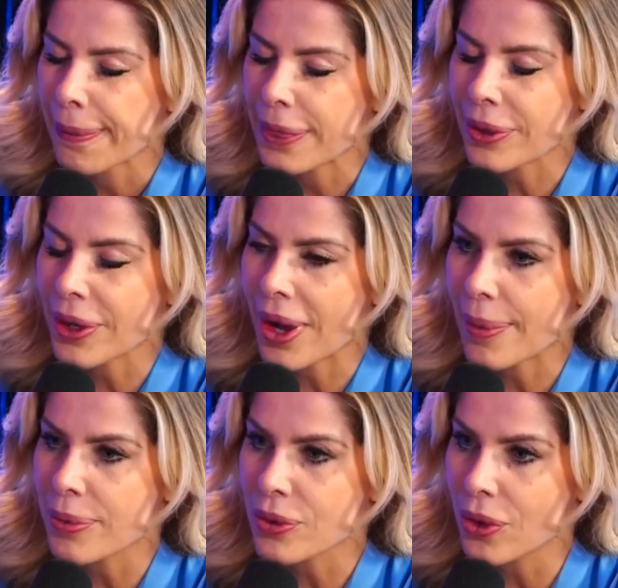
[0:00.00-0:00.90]
No que eu
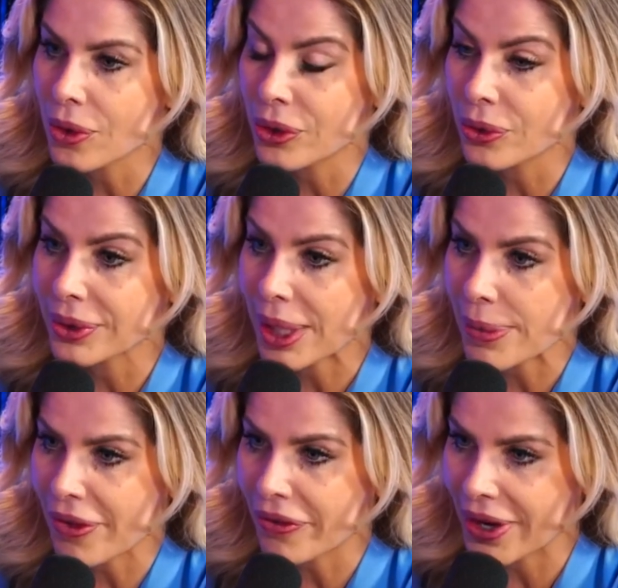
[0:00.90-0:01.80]
abro o olho, na
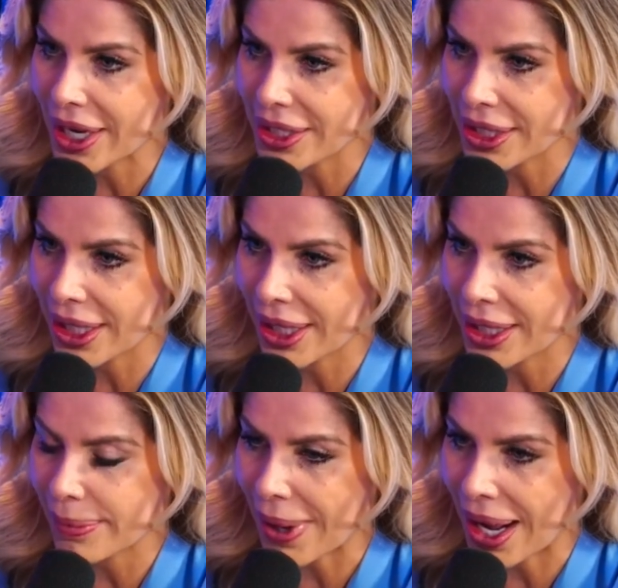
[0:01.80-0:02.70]
minha frente,
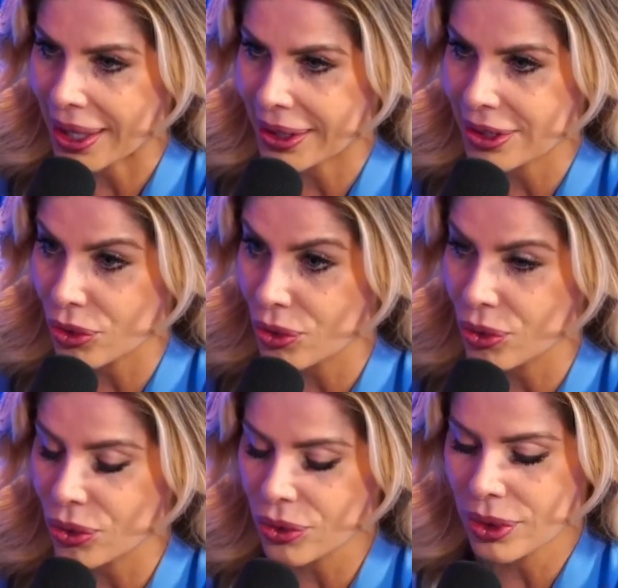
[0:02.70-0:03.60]
naquele mar
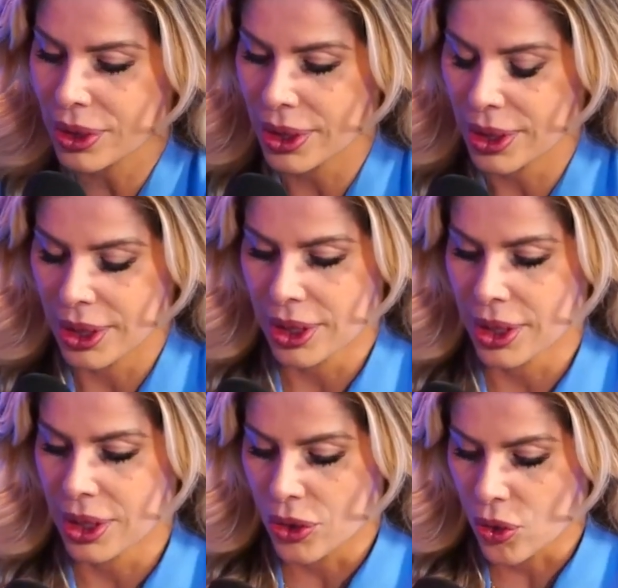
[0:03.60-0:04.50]
escuro,
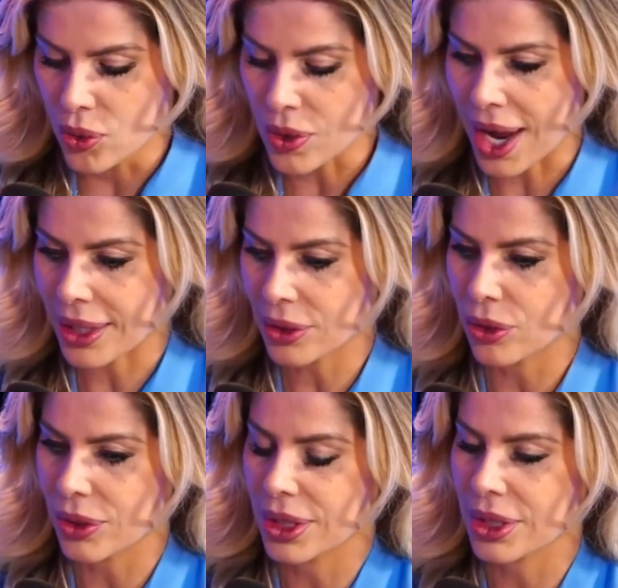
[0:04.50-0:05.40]
um
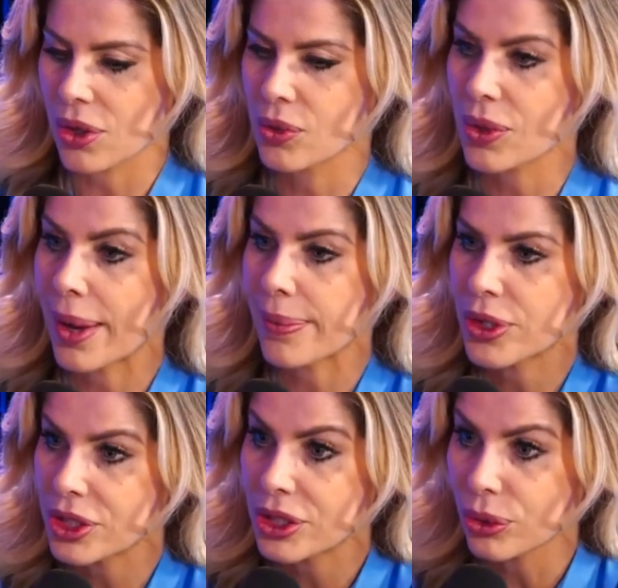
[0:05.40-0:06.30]
rastro assim, ó, um
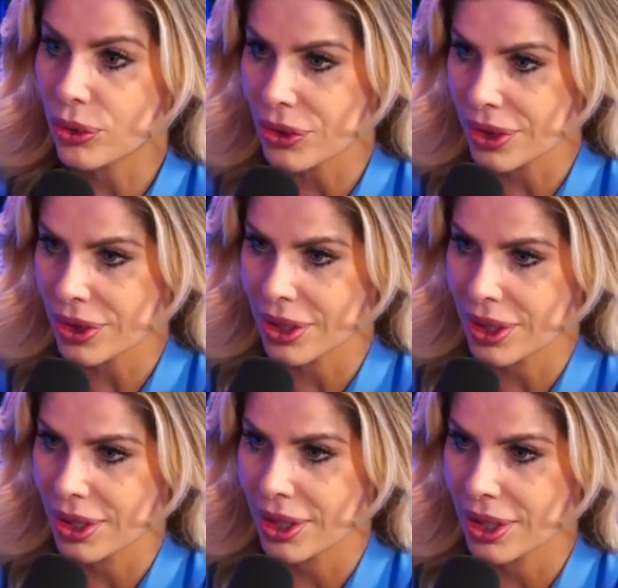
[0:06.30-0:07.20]
caminho de luz.
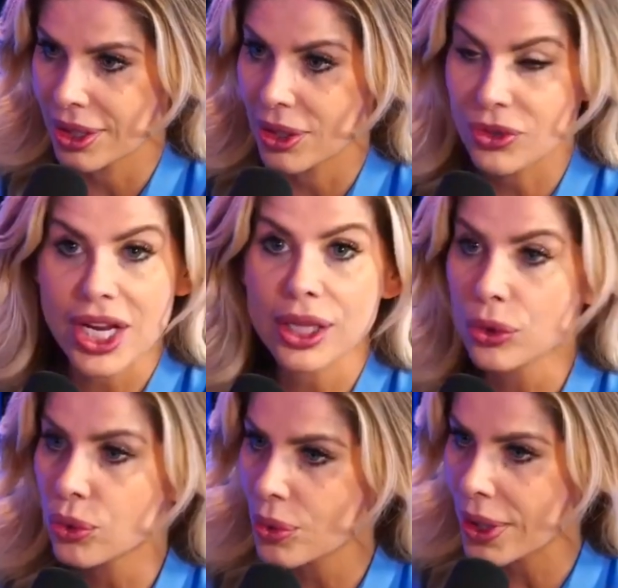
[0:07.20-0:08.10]
Não tinha
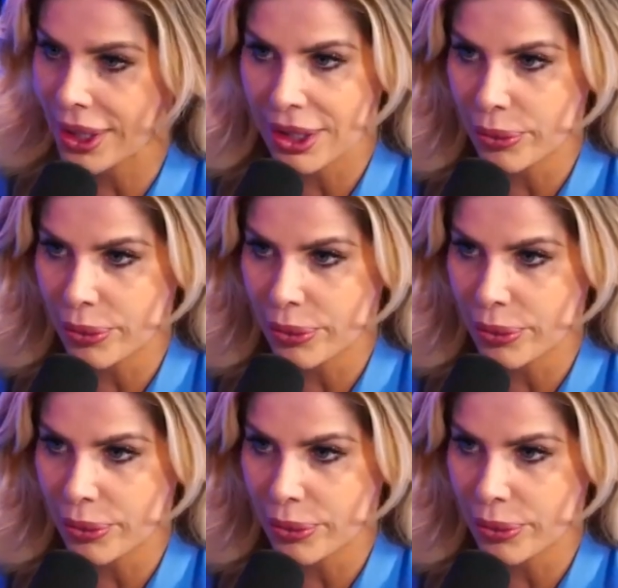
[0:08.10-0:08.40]
lua que